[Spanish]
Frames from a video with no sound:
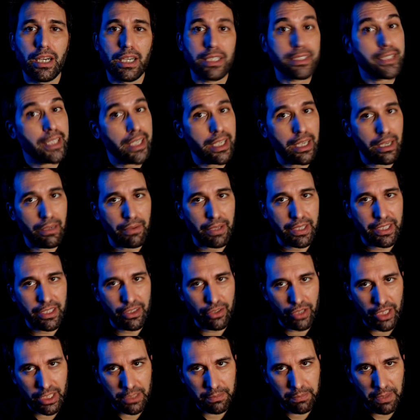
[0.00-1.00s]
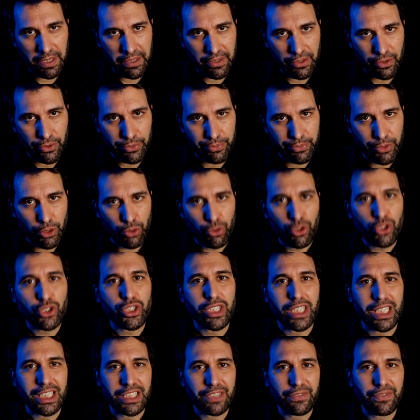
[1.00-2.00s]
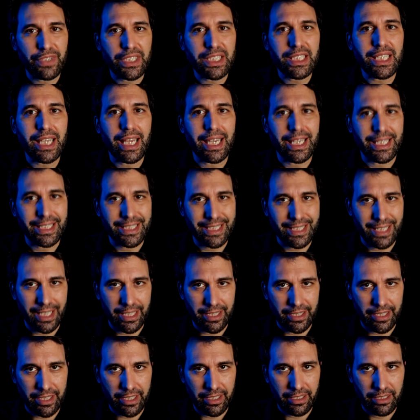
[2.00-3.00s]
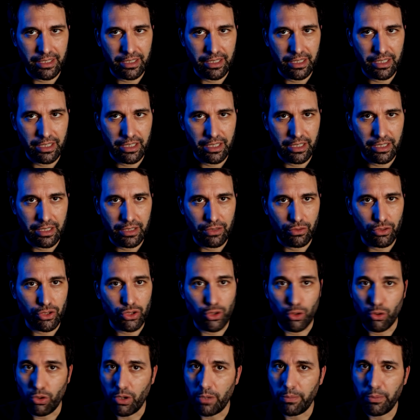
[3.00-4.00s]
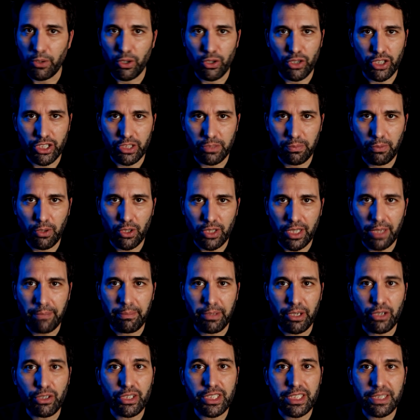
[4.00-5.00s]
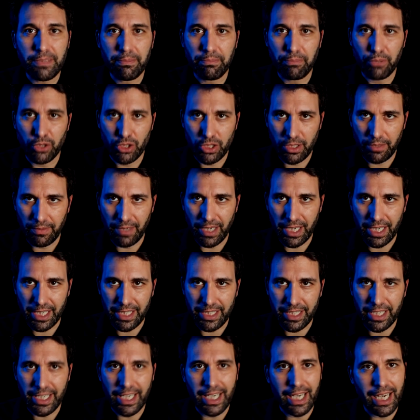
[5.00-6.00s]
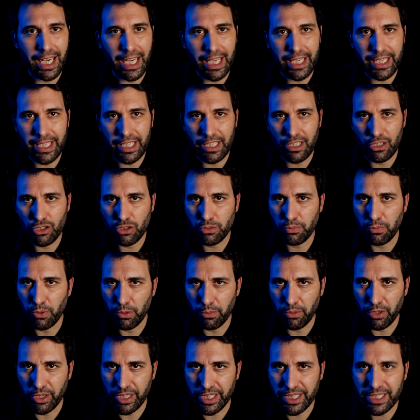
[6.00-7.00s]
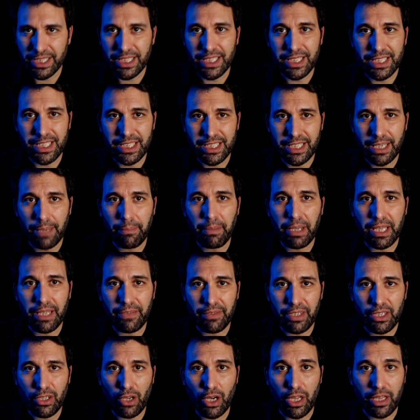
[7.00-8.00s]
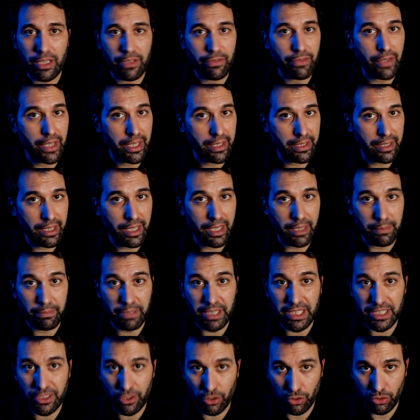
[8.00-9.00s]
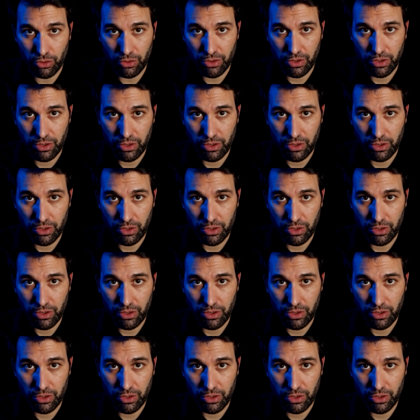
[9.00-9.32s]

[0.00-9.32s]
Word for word: Así que en el vacío del espacio, uno se asfixia al instante. Nuestro cuerpo no explota, pero es imposible retener el aire de los pulmones que se escapa debido a la diferencia de presión.